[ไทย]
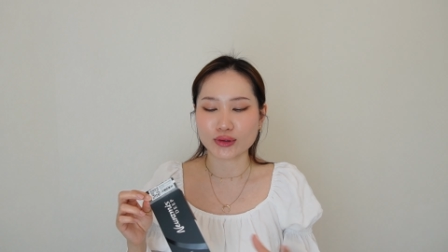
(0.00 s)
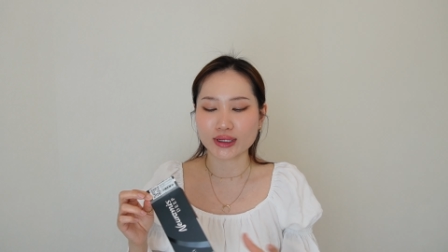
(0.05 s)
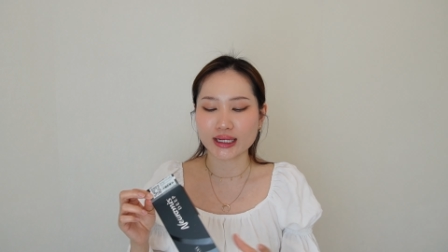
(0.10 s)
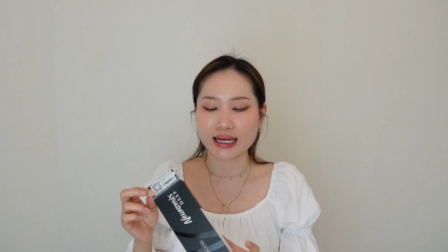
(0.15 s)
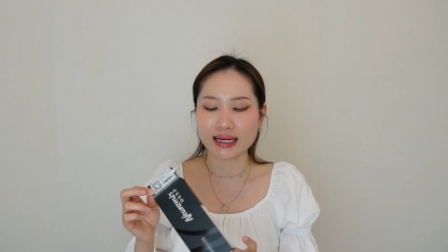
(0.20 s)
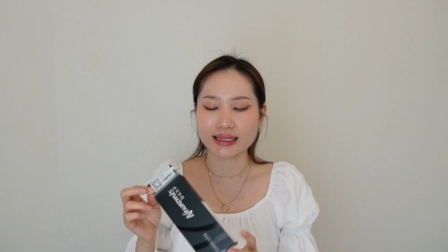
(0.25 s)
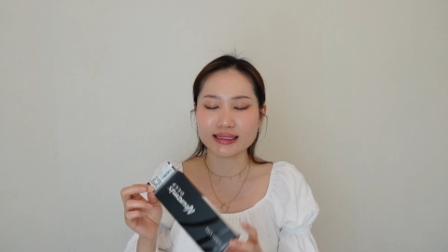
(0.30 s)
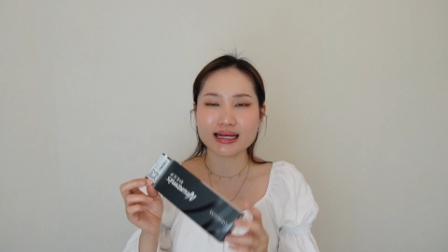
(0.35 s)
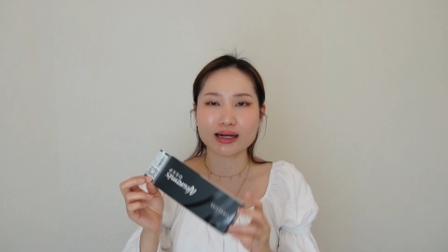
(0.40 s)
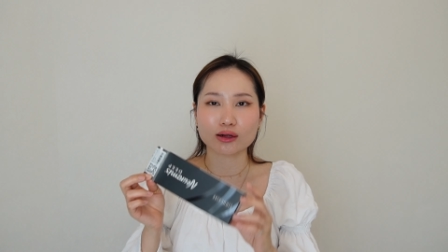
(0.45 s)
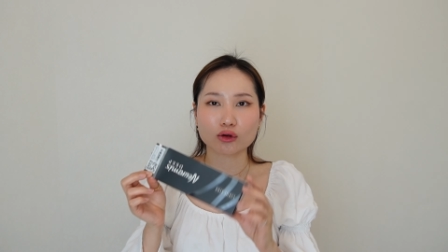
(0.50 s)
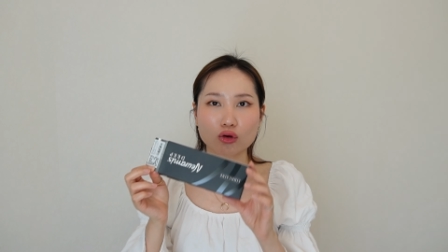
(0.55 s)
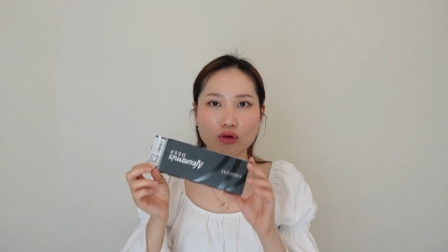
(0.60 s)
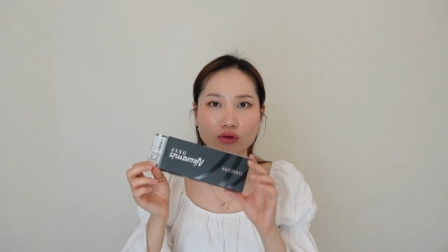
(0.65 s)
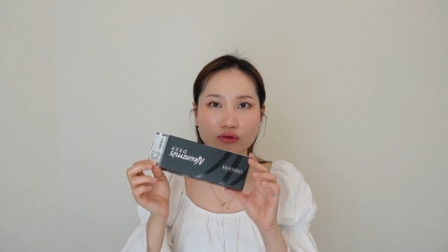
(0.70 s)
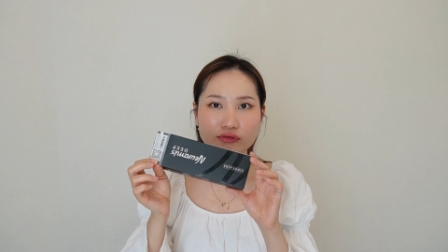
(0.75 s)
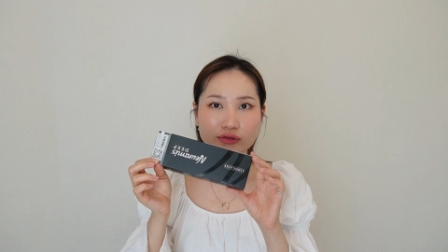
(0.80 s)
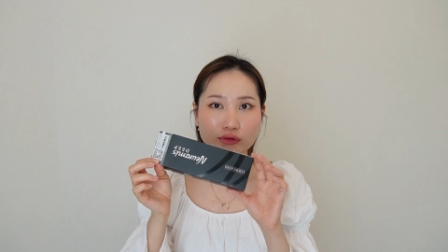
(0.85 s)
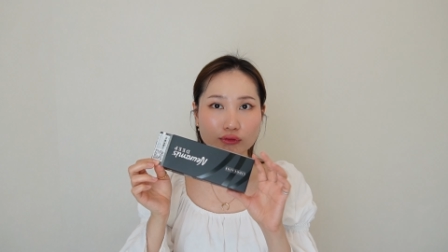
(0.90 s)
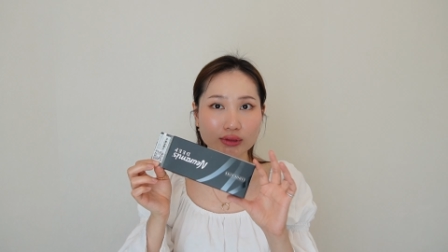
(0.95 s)
นะคะอย่างขอ
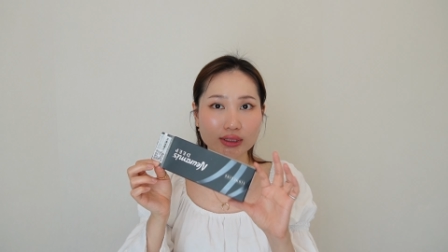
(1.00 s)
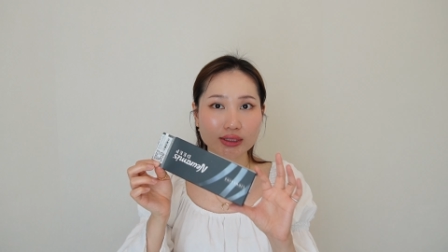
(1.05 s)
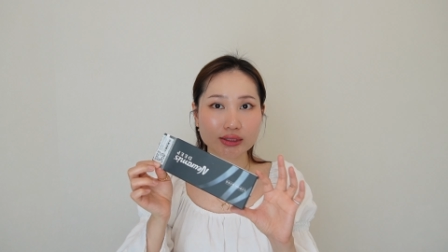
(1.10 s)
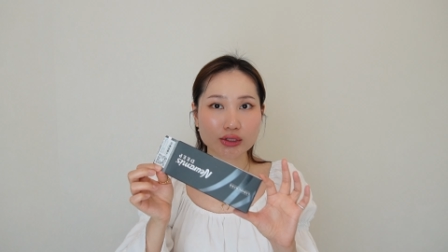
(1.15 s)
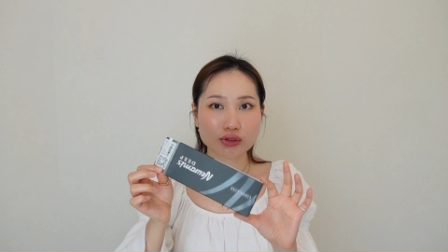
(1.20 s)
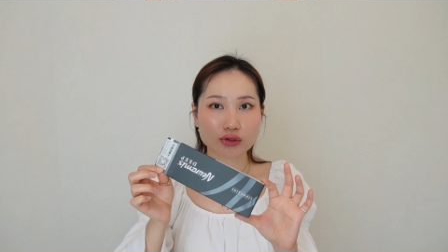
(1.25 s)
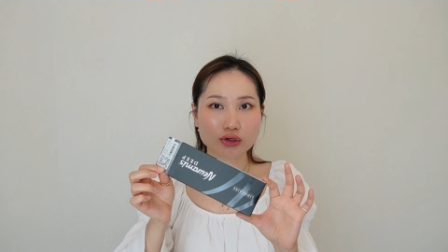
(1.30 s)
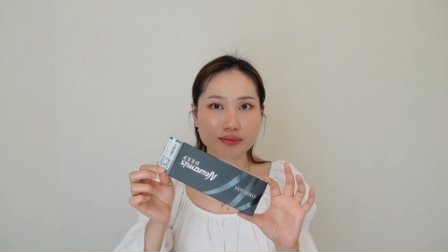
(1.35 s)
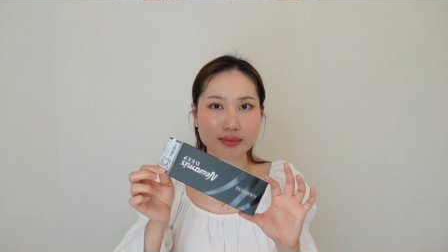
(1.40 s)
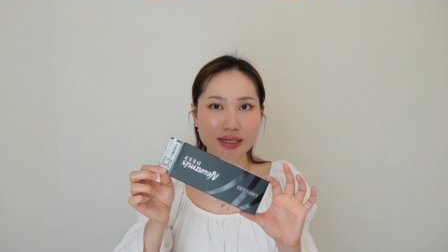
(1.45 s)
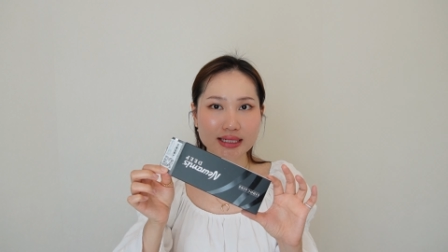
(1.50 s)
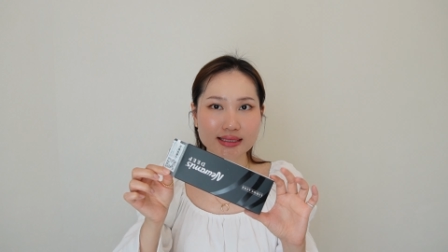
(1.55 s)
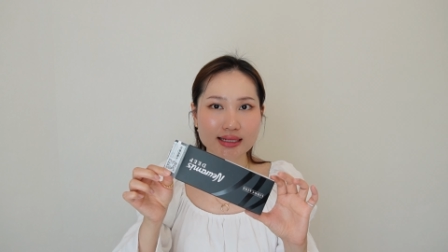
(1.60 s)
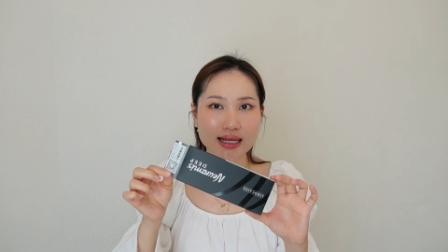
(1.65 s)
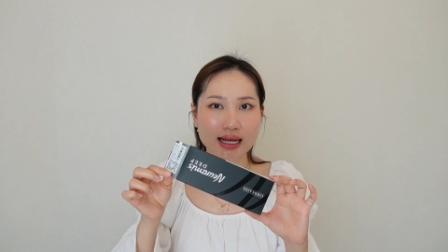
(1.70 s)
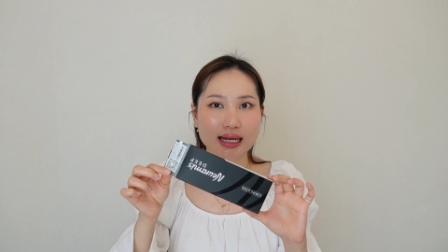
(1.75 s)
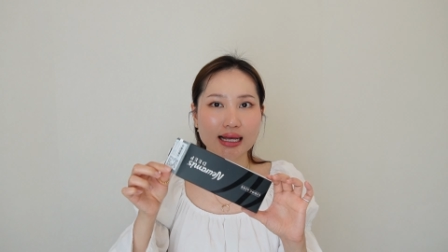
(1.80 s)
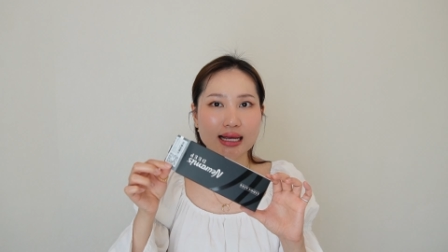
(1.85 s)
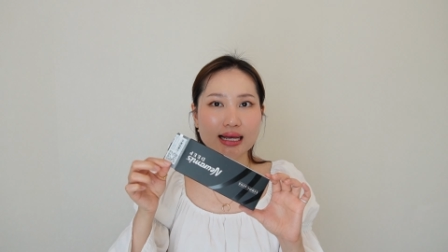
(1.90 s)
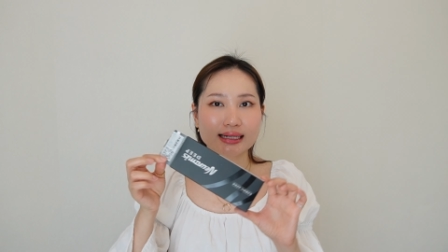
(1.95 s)
งฟิลเลอร์Neuramis
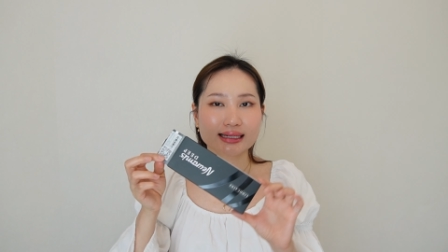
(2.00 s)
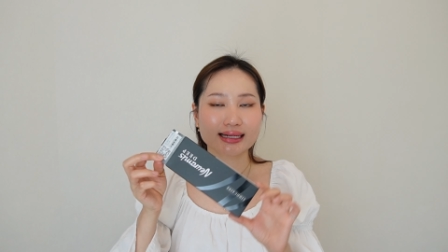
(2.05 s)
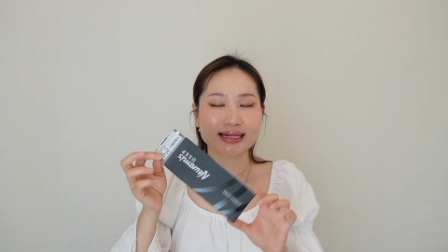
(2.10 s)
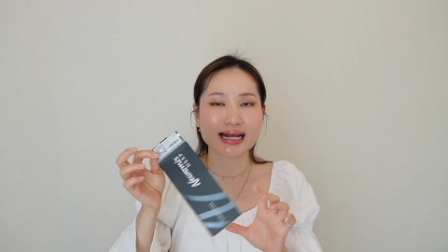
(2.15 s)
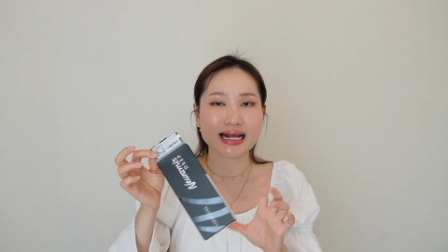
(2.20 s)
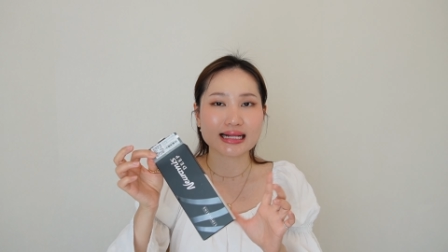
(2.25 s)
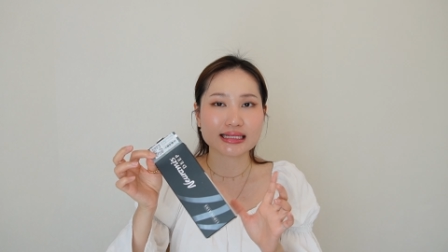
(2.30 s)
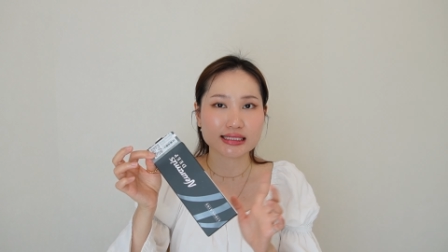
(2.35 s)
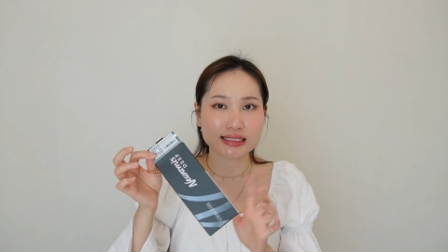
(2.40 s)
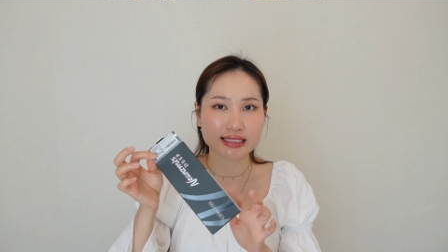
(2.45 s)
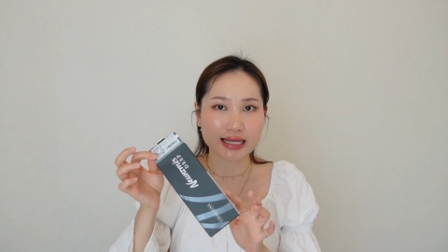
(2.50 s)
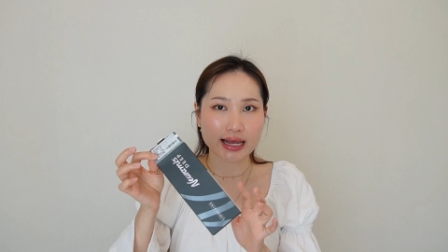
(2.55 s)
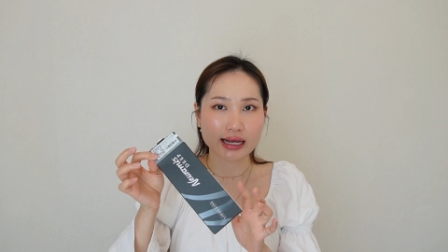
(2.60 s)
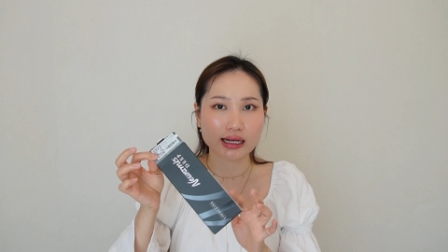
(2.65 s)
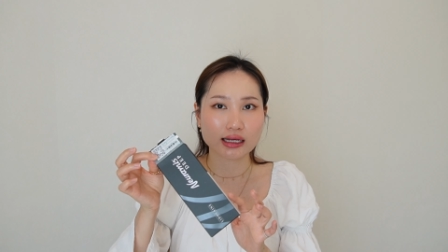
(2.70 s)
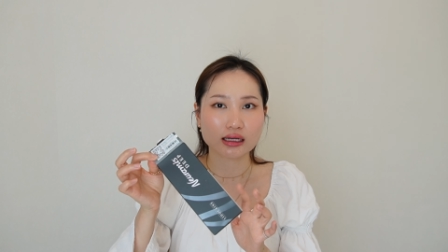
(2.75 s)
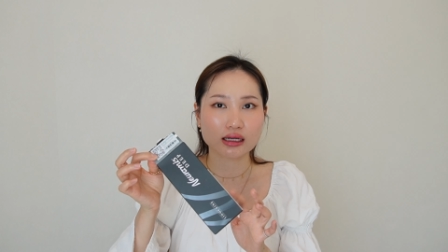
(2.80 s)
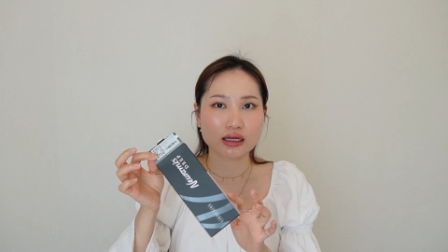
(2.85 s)
เนี่ยในการเช็ค